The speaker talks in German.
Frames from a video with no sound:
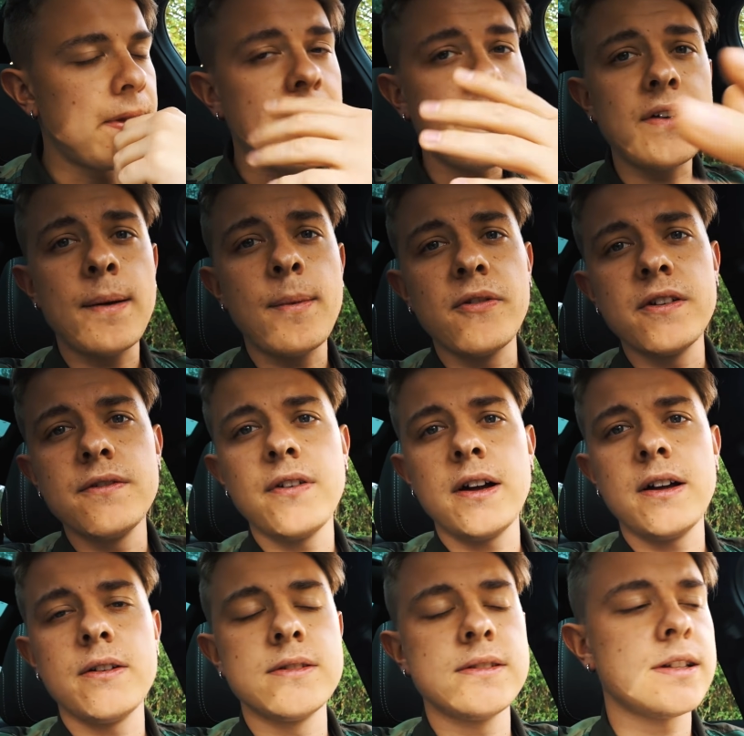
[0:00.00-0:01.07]
Naja, wir haben auf jeden
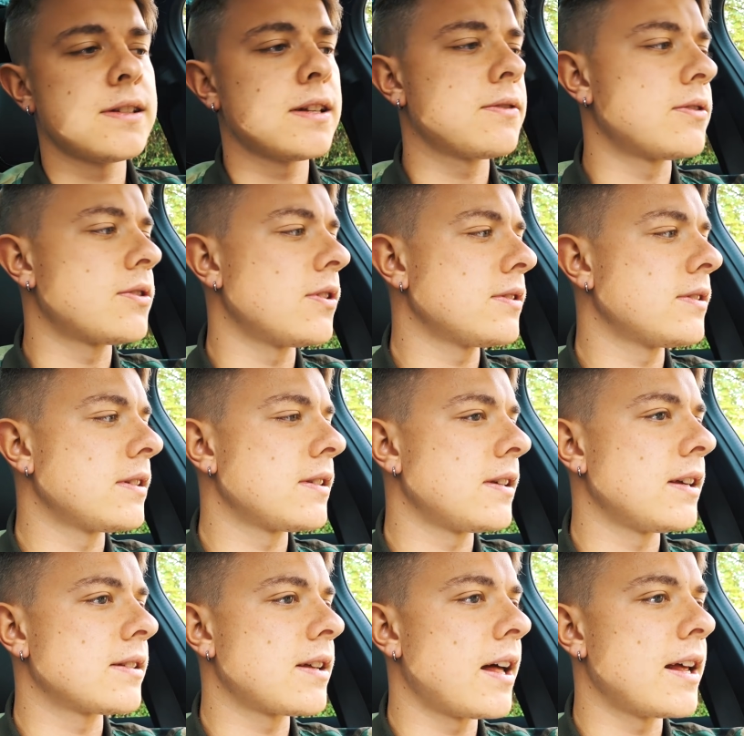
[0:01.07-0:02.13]
Fall uns jetzt dazu entschlossen, dass
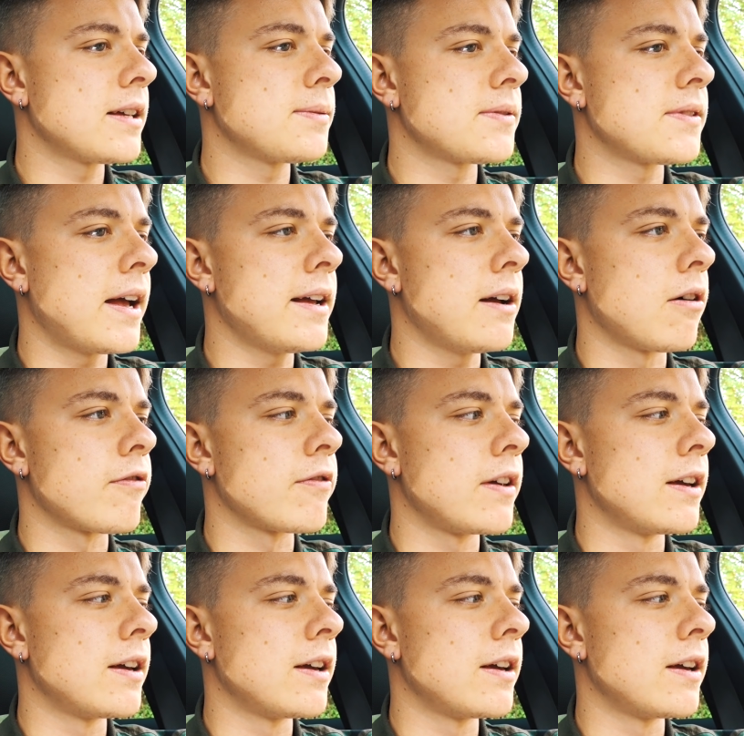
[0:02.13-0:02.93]
ich jetzt gerade erstmal was einkaufen